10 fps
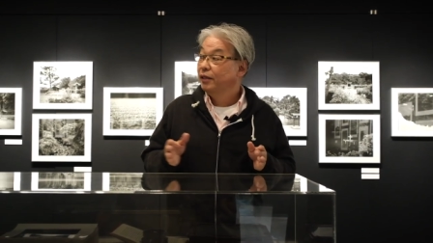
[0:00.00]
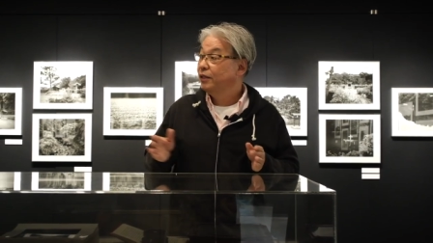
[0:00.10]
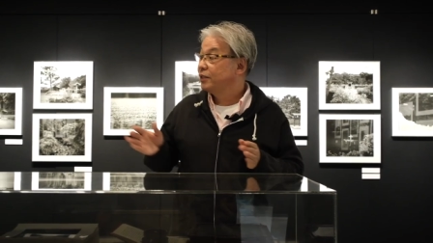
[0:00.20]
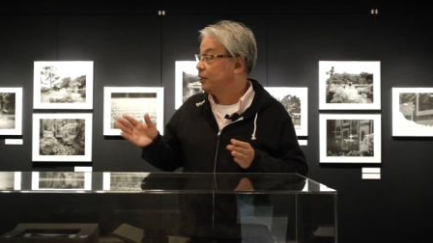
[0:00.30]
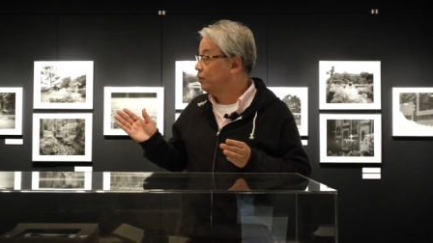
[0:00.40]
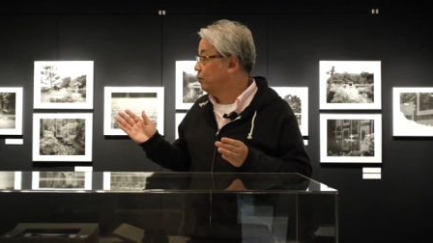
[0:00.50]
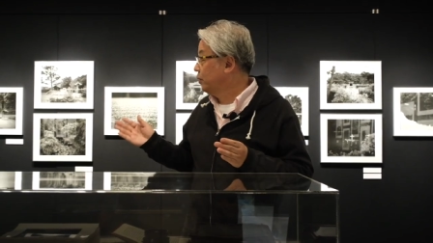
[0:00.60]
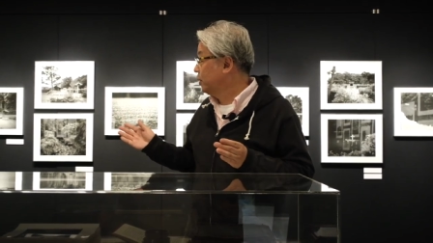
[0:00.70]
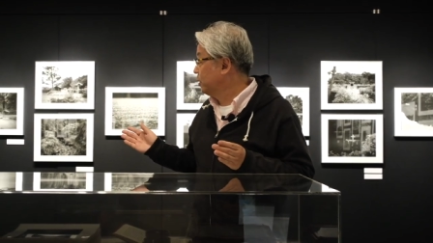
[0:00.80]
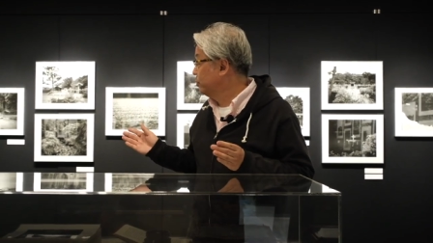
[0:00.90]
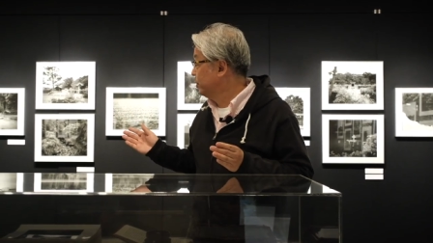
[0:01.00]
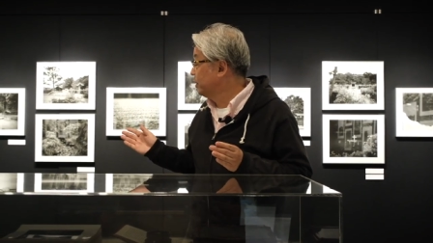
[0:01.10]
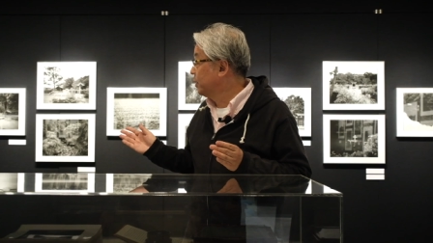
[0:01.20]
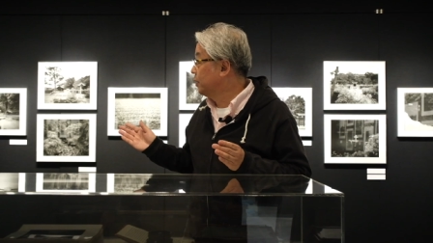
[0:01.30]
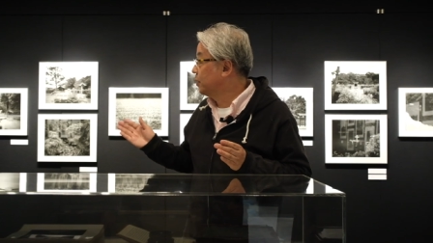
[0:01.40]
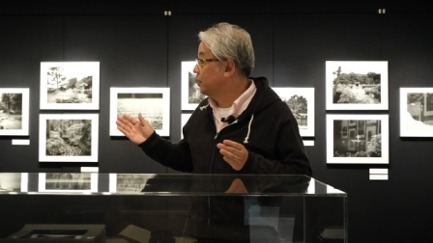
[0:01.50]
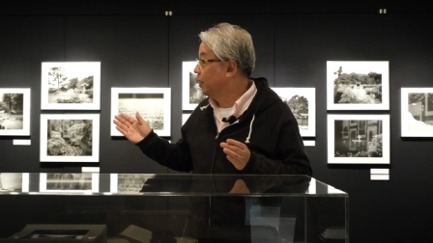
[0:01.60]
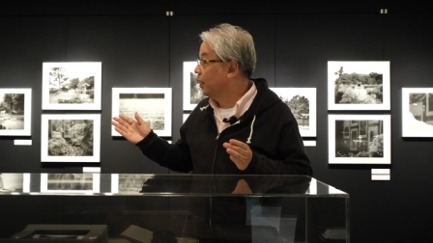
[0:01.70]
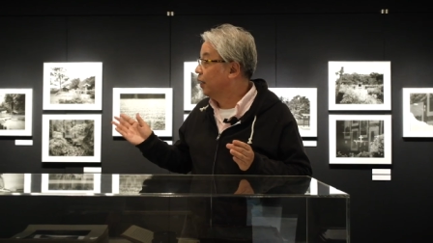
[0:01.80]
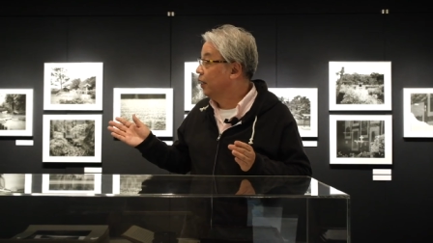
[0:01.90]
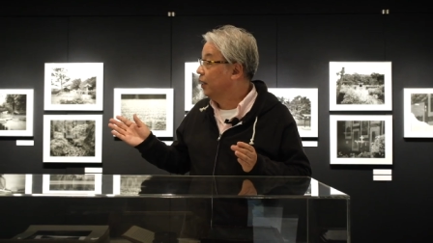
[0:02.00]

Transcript: で先ほど説明したですね